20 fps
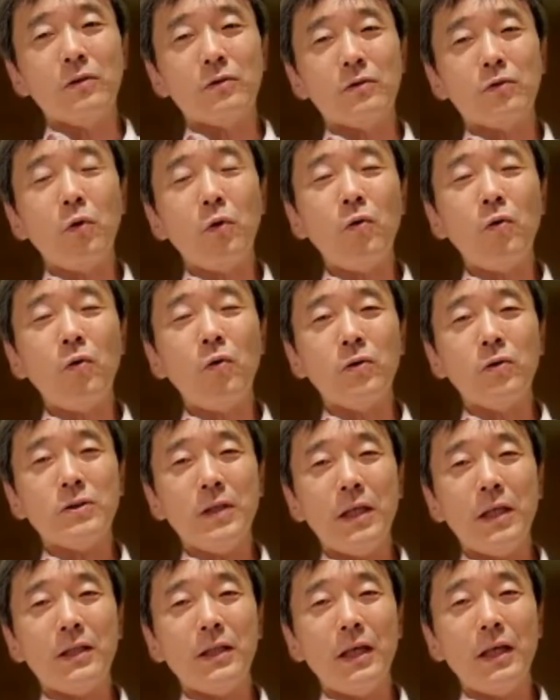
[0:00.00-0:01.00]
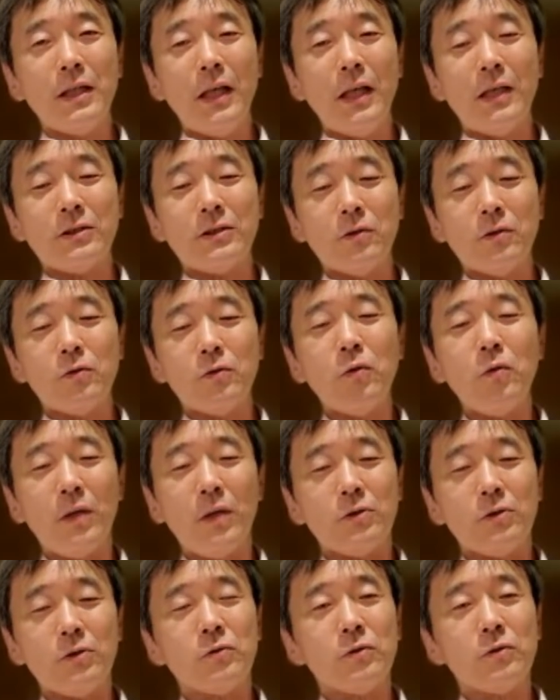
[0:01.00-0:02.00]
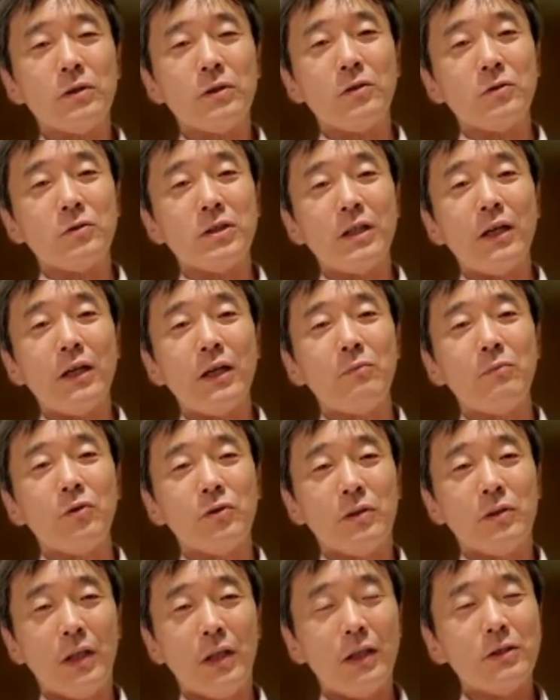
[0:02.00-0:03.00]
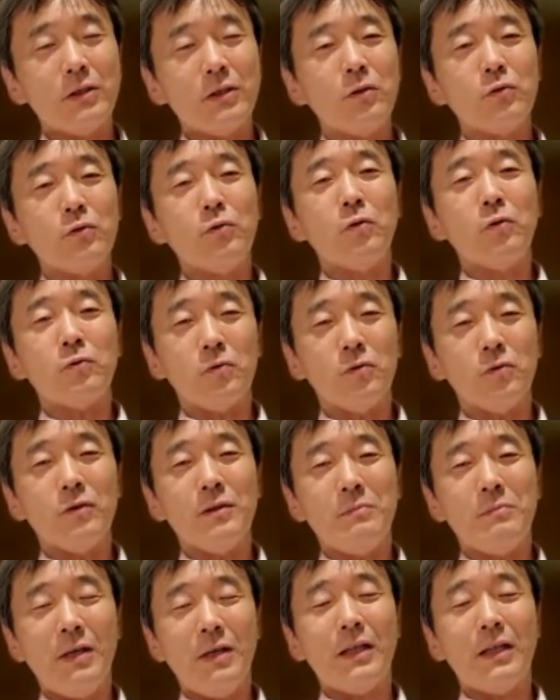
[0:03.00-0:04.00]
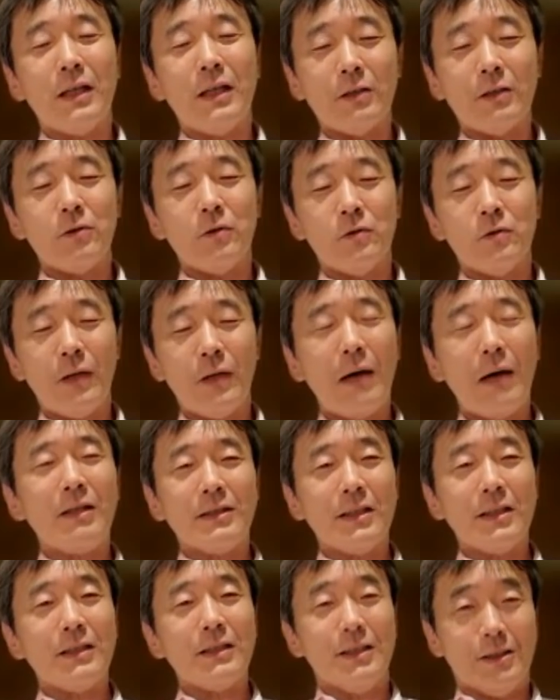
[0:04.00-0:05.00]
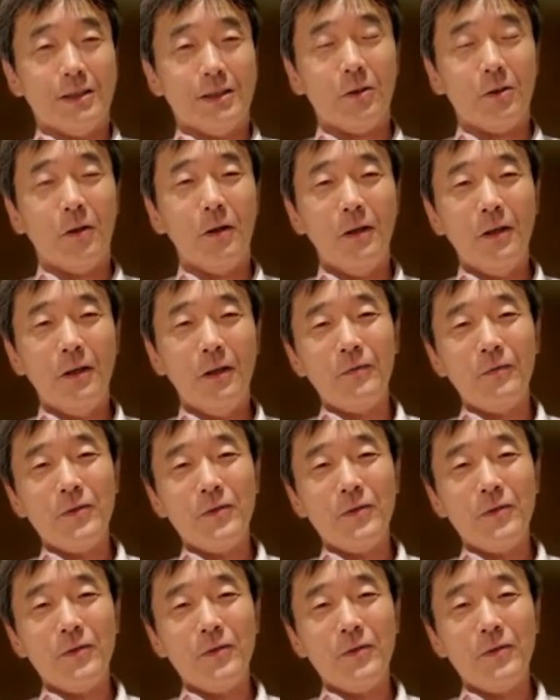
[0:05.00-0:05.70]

党構成定で、その党が相当程度力を持ってで、その党という意味は誰かというと甘利さんです。と、うん、い